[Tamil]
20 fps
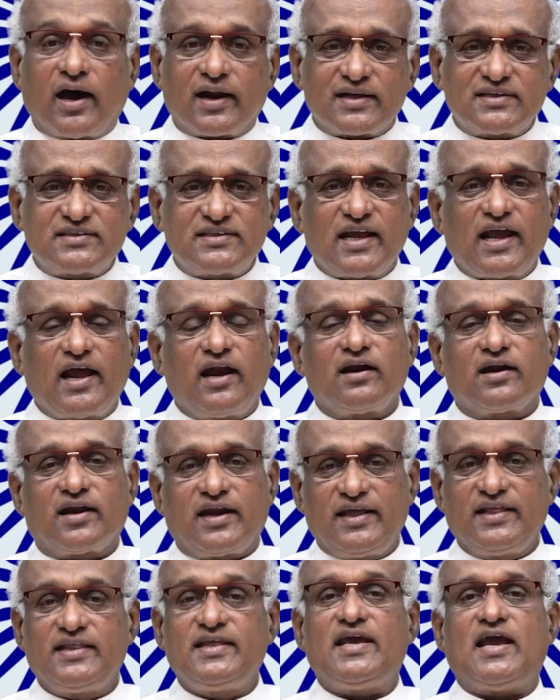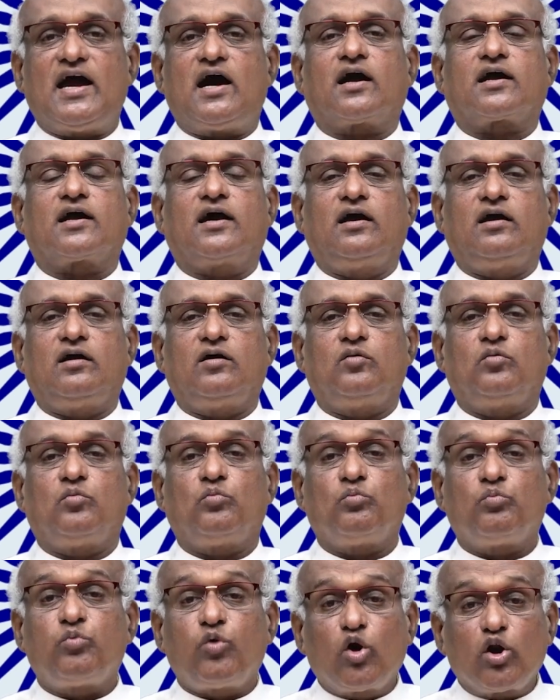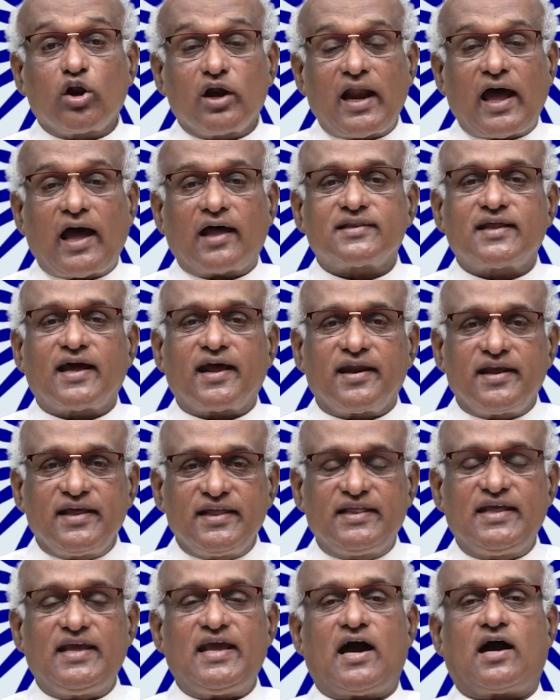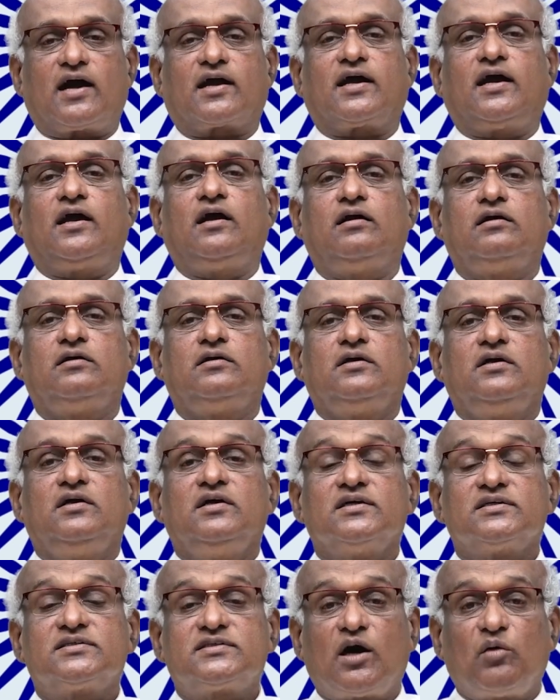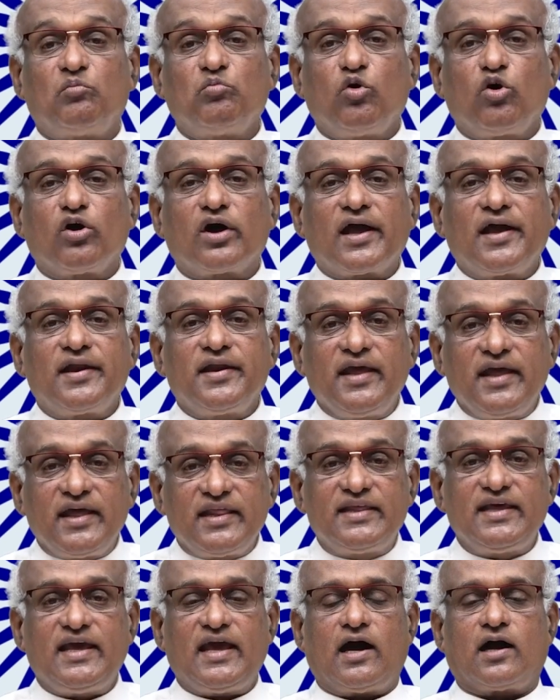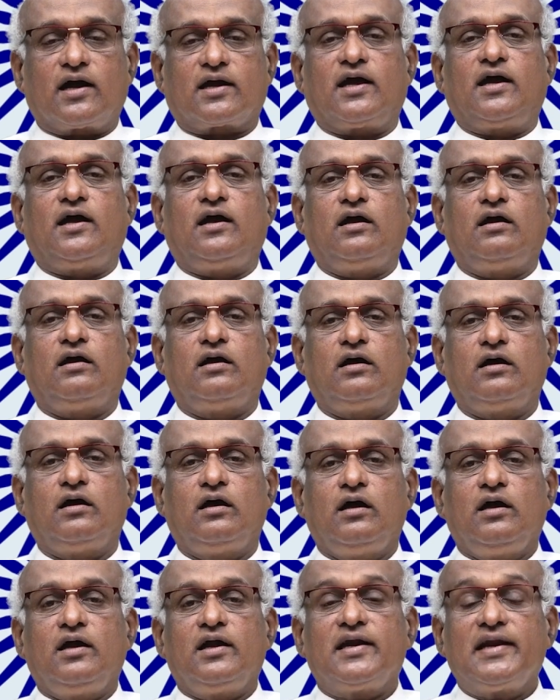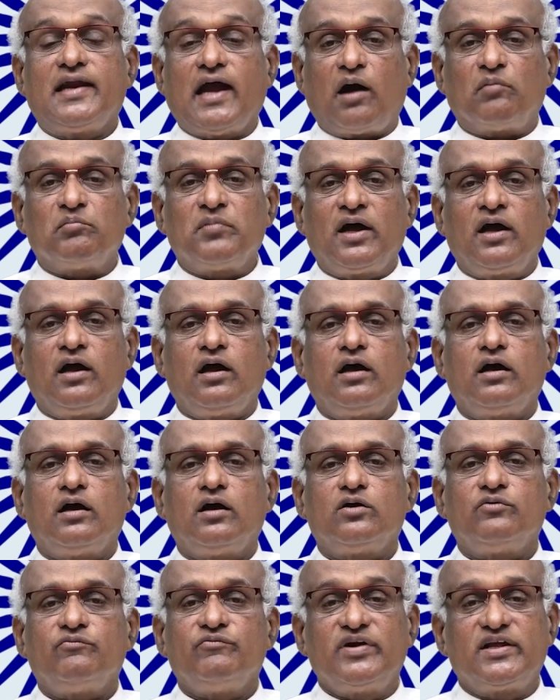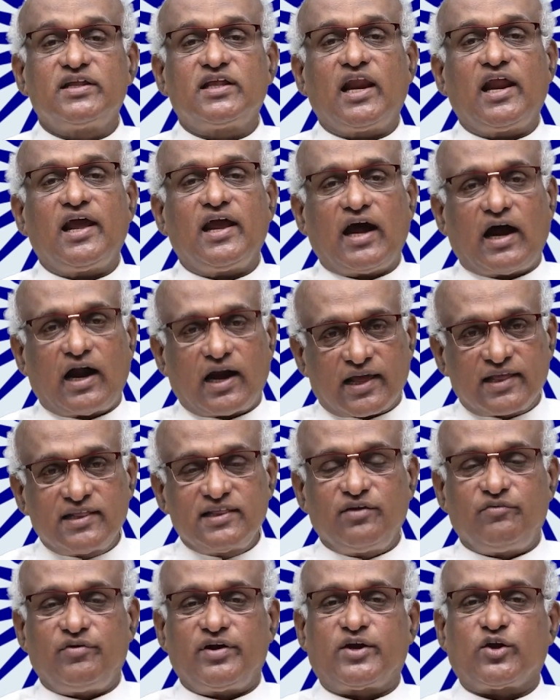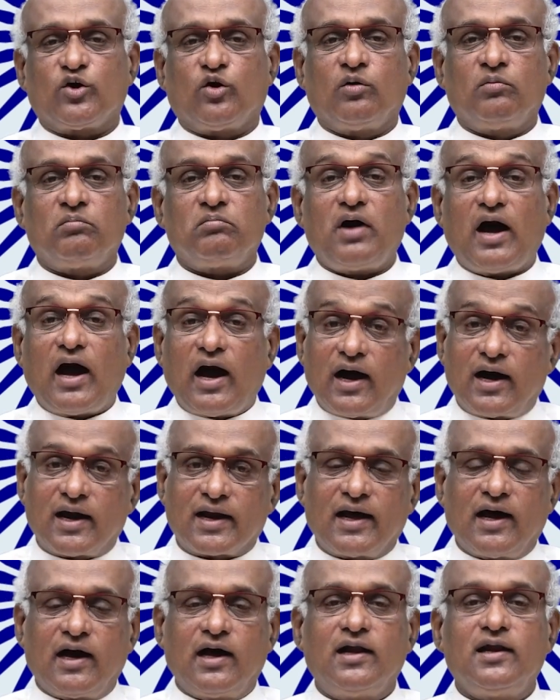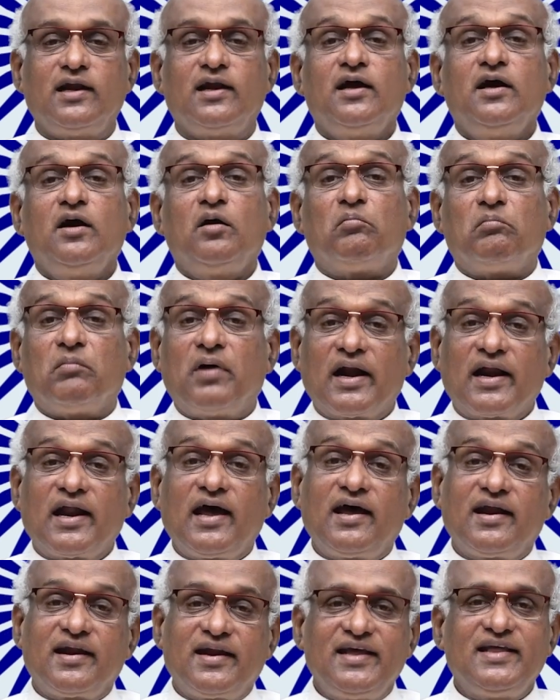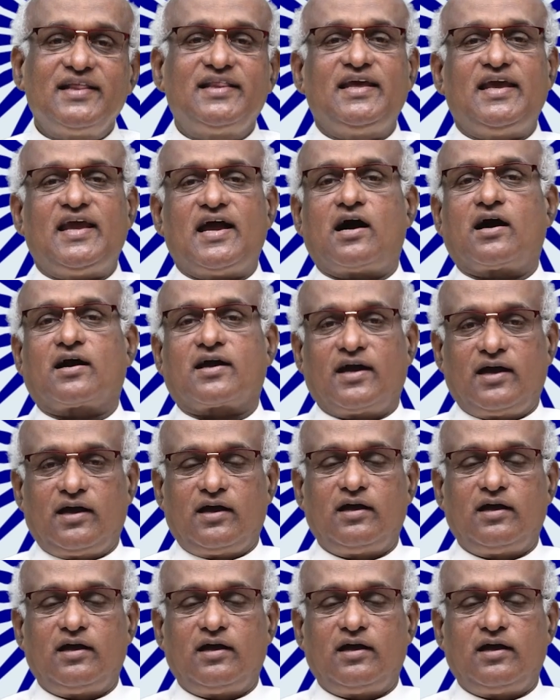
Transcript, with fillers: அரசியல் ரீதியாக பொருளாதார ரீதியாக சமூக நீதியாக நாம் விடுதலை அடைந்து விட்டோம் ஆனால் மன ரீதியாக